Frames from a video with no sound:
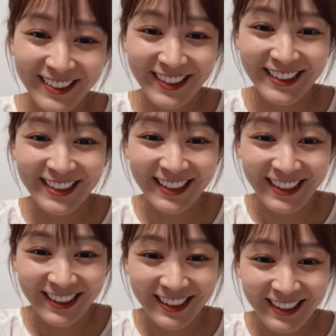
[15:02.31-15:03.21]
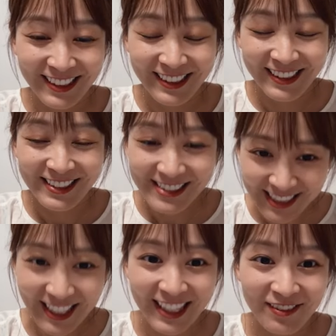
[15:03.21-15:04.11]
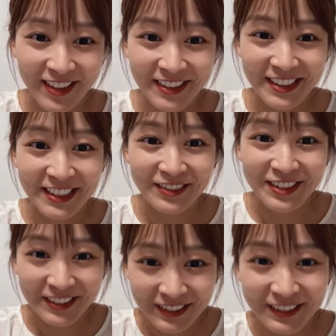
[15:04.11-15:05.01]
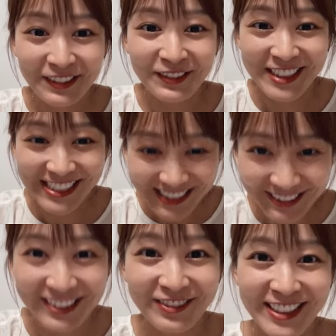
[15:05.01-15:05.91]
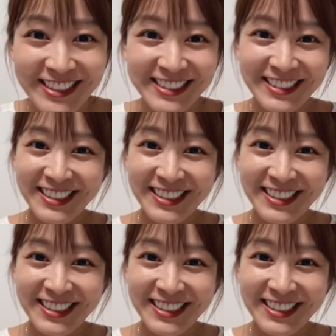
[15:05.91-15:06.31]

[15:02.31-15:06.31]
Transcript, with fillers: よかったら是非ファンクラブの方お待ちしております